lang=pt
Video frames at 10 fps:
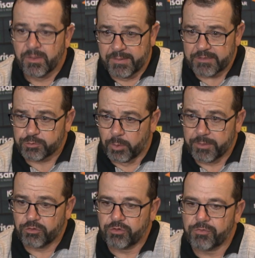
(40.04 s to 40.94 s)
nesse
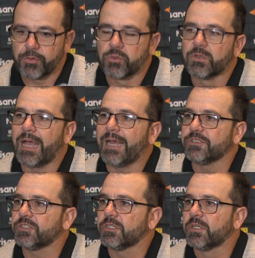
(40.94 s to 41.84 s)
momento de
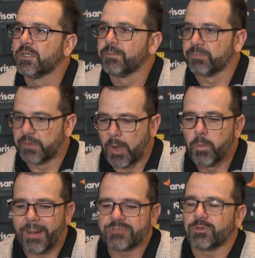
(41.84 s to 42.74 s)
dificuldade, dar um
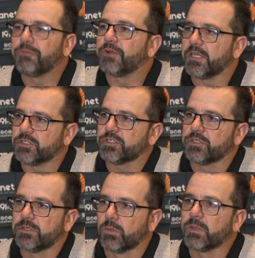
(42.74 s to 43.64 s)
passo à frente,
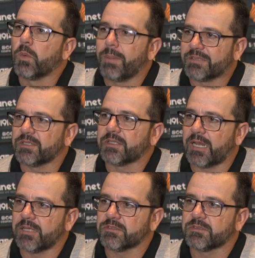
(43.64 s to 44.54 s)
não dar um passo
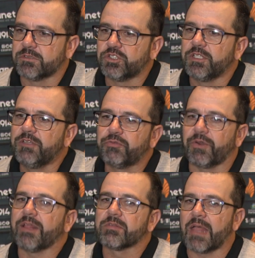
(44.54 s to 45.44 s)
atrás, de
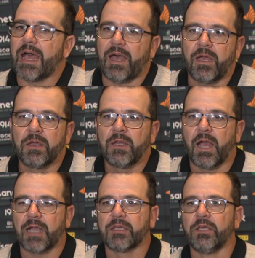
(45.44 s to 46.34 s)
enfrentar
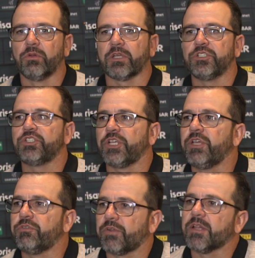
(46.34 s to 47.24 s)
aquilo que a gente ia
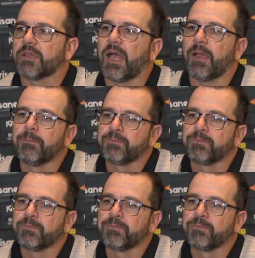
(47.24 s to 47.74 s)
enfrentar.